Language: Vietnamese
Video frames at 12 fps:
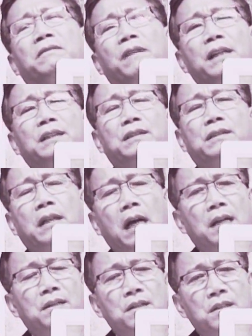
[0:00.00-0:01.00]

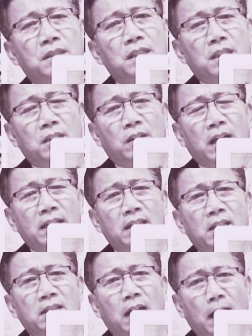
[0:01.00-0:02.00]

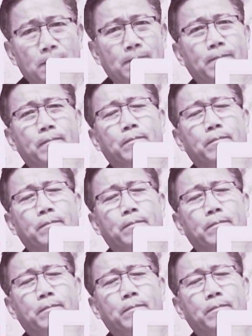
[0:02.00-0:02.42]
facegodjesuschrist.com